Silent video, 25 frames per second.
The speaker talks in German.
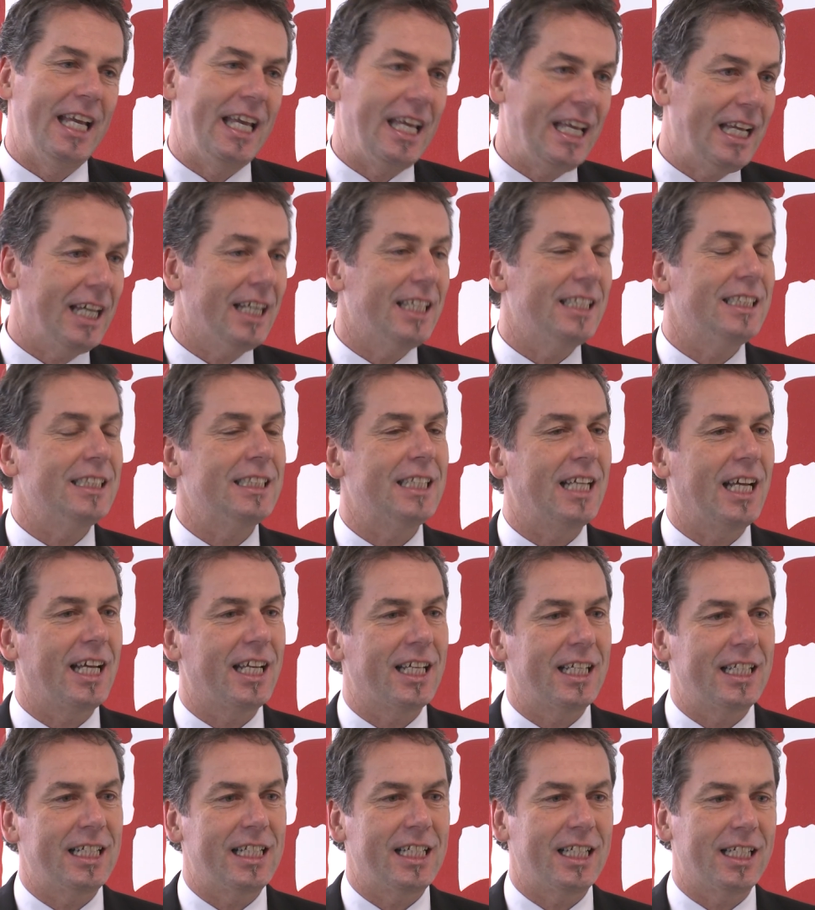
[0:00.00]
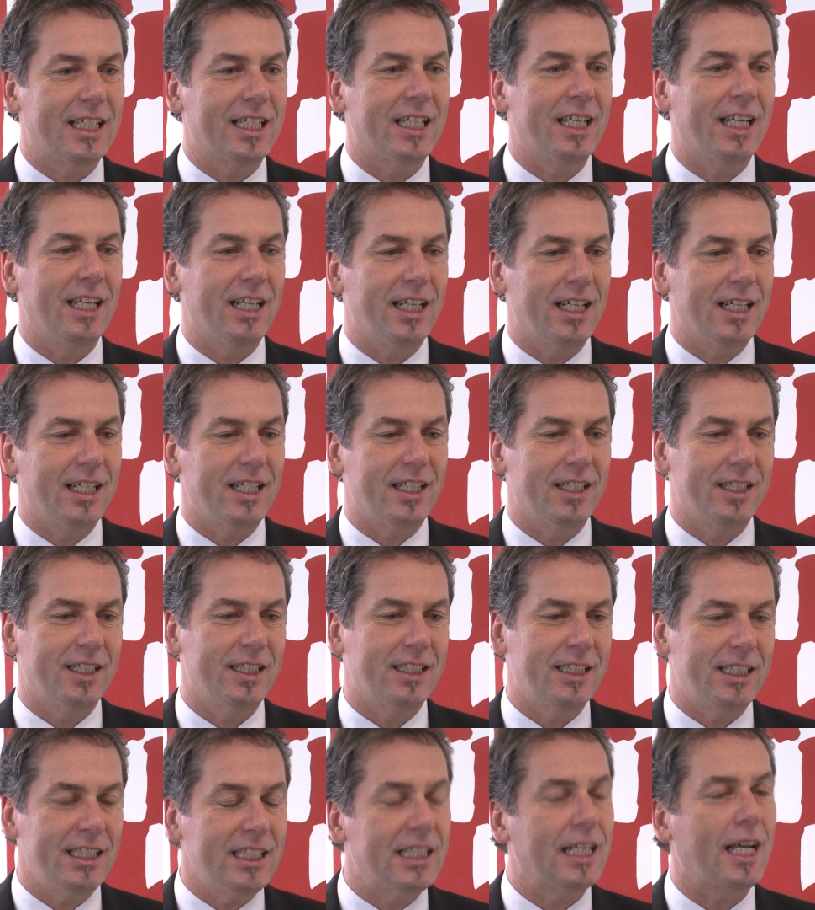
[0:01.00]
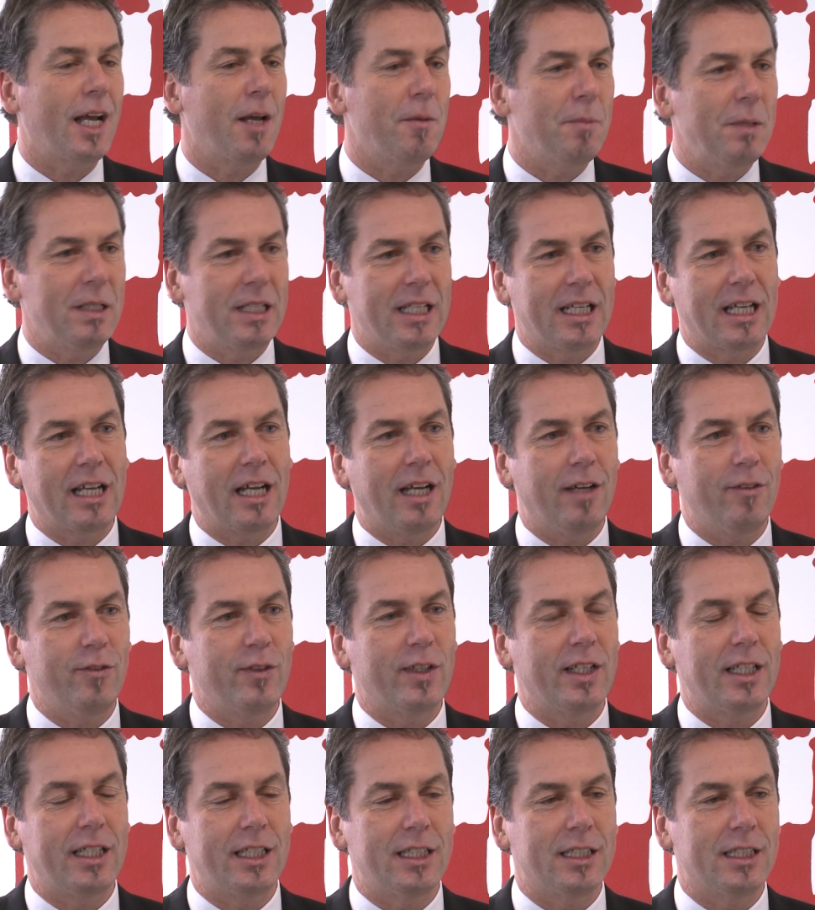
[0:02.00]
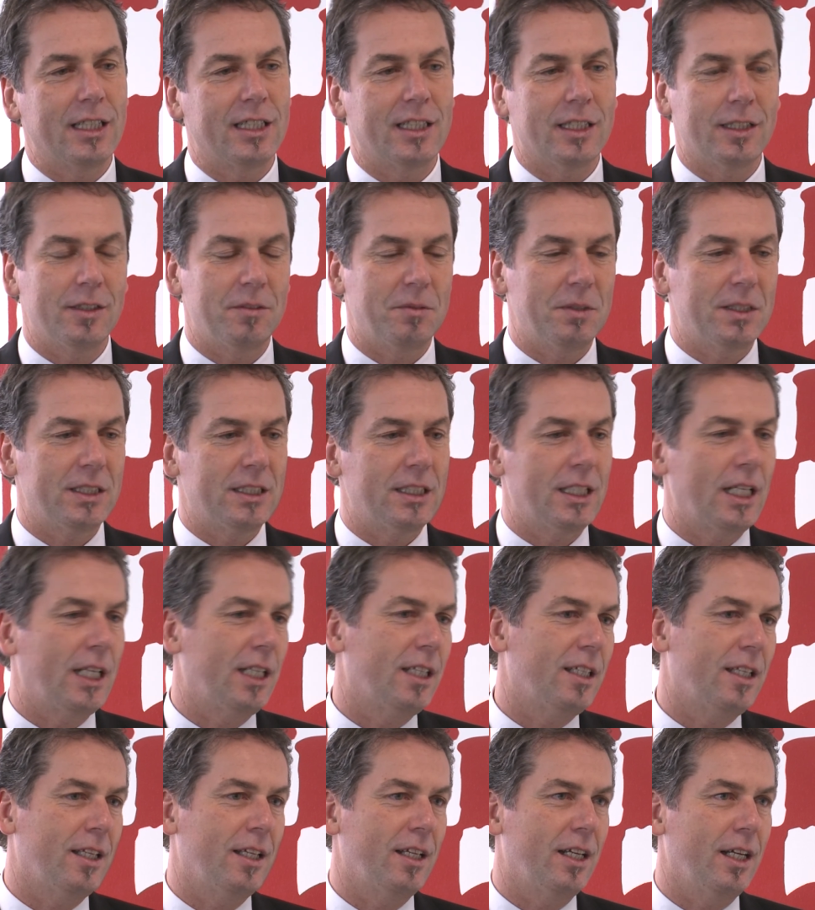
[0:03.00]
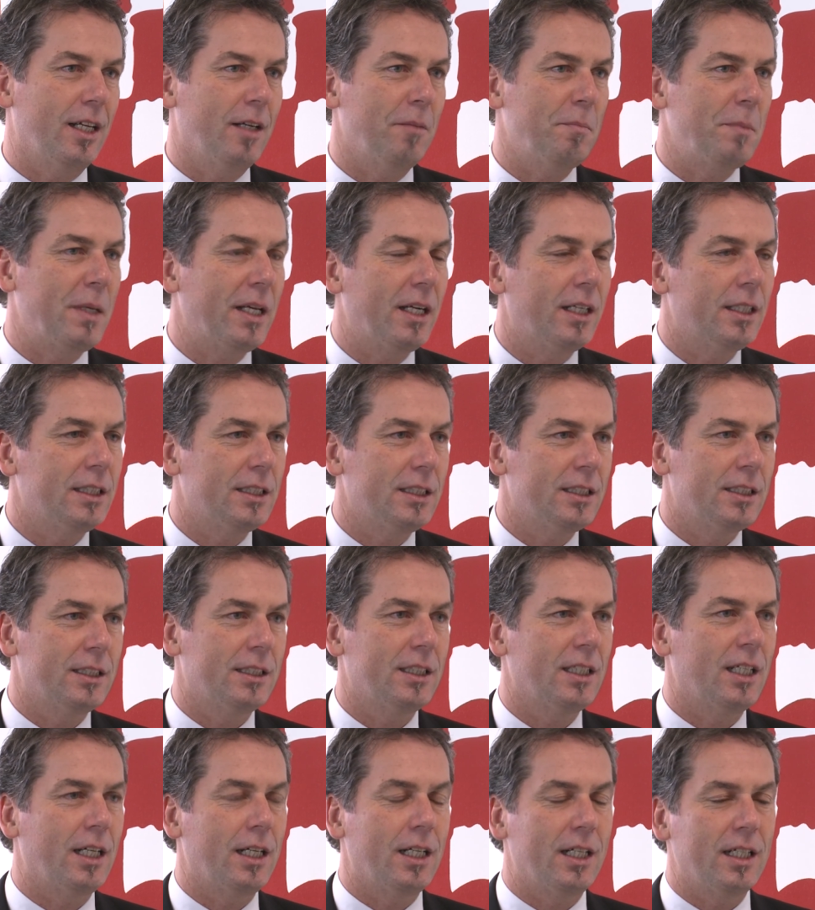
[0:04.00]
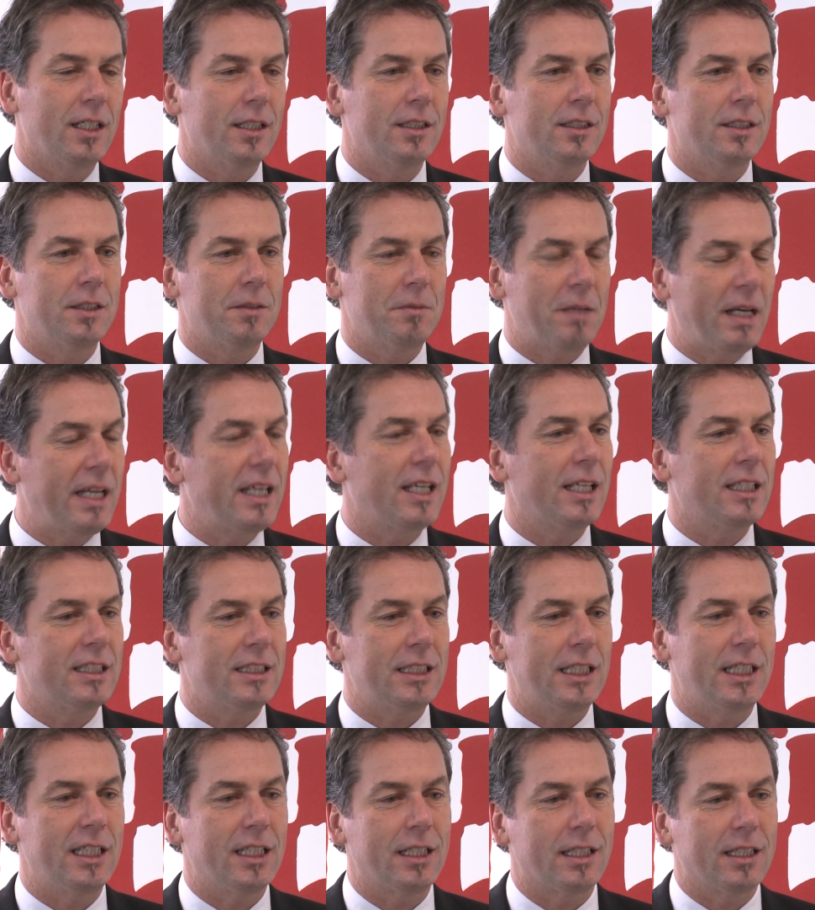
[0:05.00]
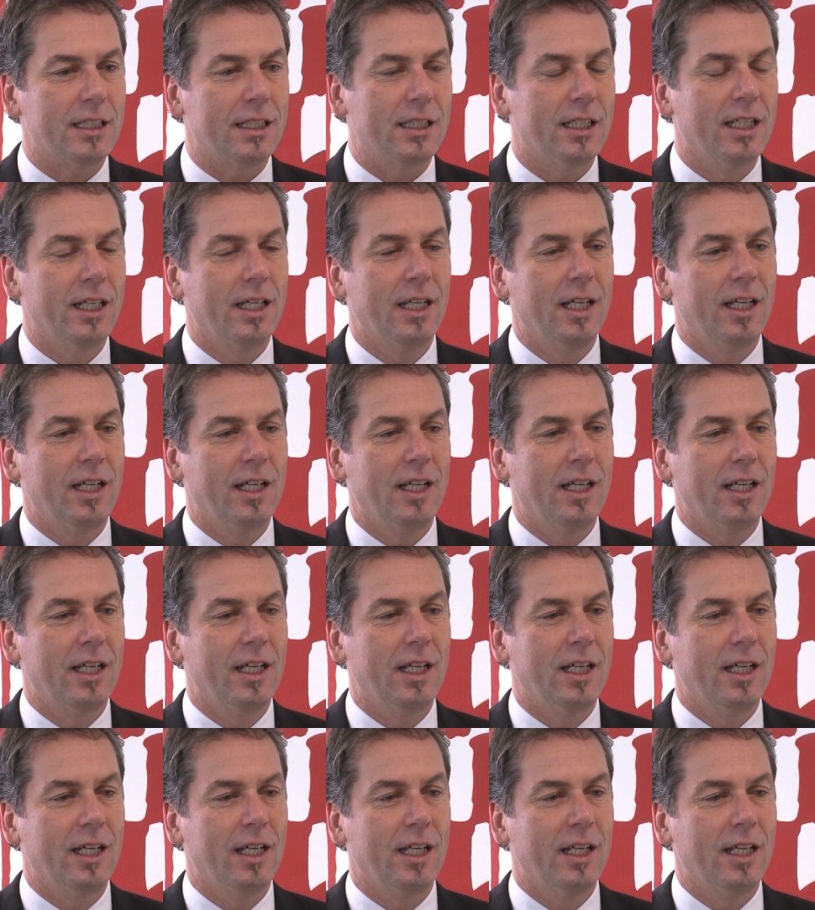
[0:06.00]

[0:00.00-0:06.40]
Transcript: Er ist eigentlich äh, die treibende Kraft dahinter, dass wir seit äh, mehr als äh, zwei Jahrzehnten